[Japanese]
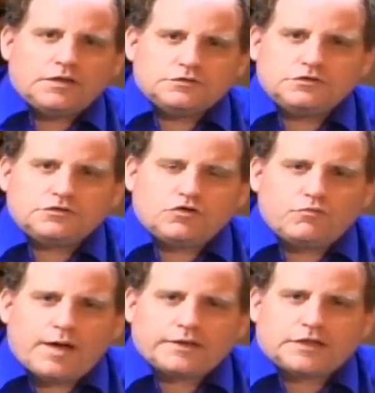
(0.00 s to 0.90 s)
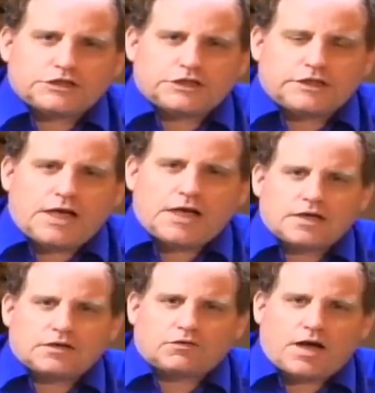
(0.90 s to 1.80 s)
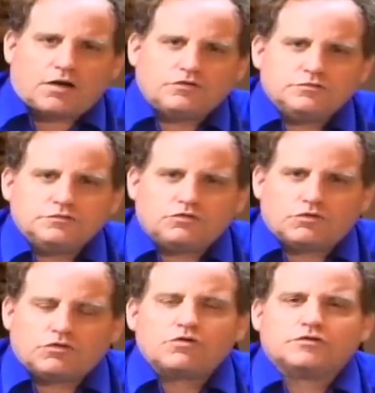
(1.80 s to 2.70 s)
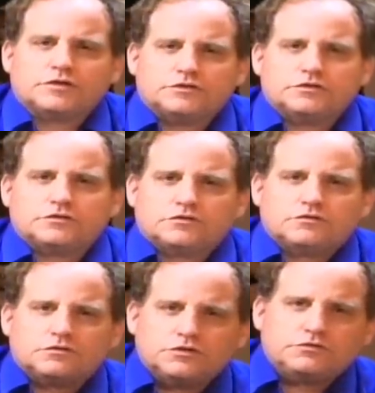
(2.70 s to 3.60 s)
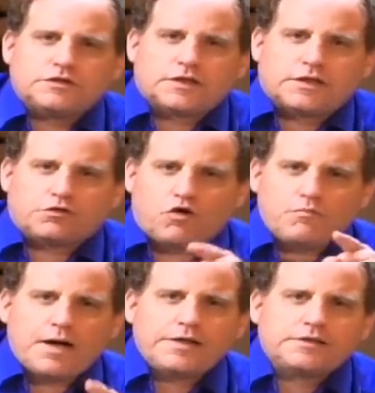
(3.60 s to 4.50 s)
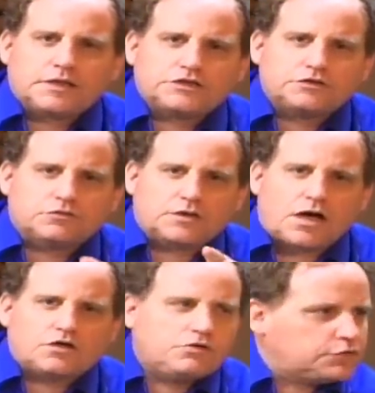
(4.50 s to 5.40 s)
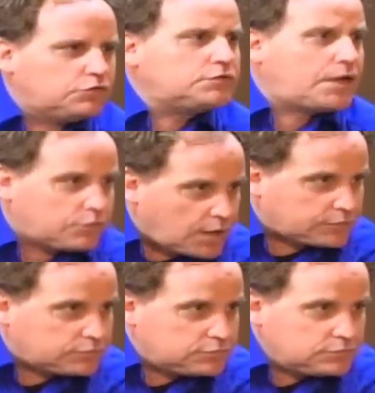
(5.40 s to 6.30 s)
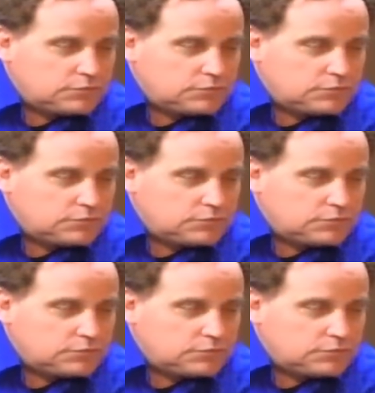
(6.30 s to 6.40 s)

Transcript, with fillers: ずっとお前たちイラの核どうのこうのってずっと言ってたけど、お前たちの核はどうなのかと、